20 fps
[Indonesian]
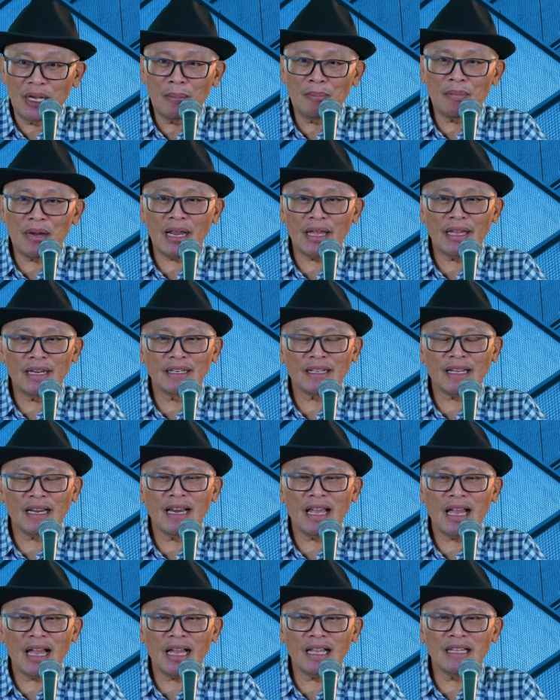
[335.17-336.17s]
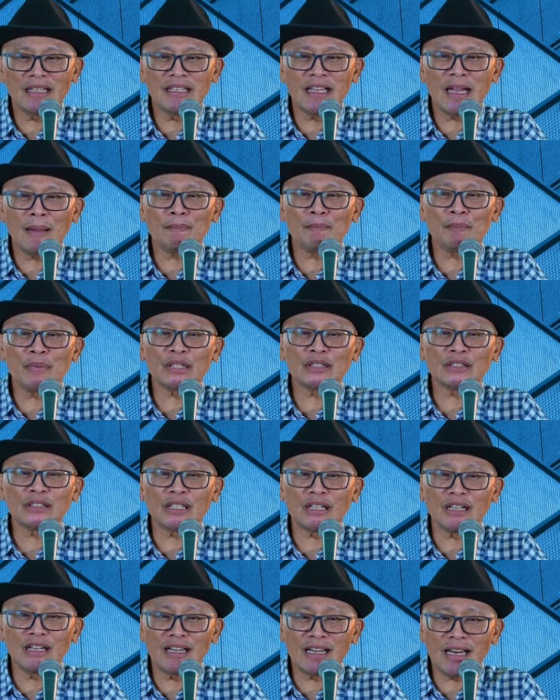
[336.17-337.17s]
melainkan hanya
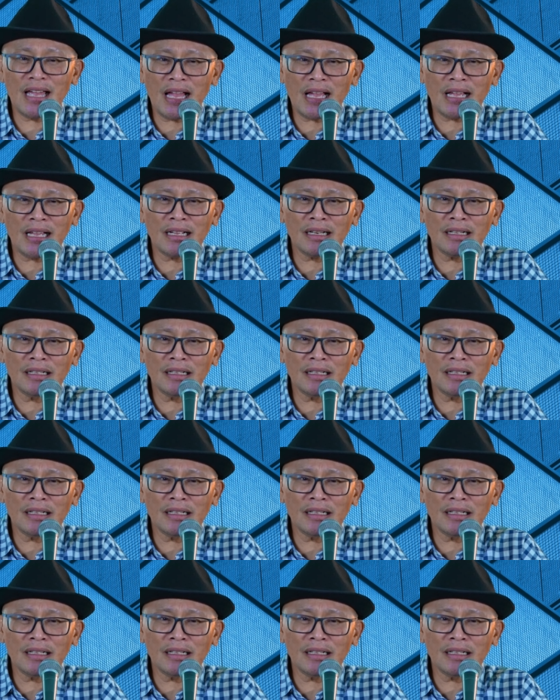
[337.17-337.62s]
peternak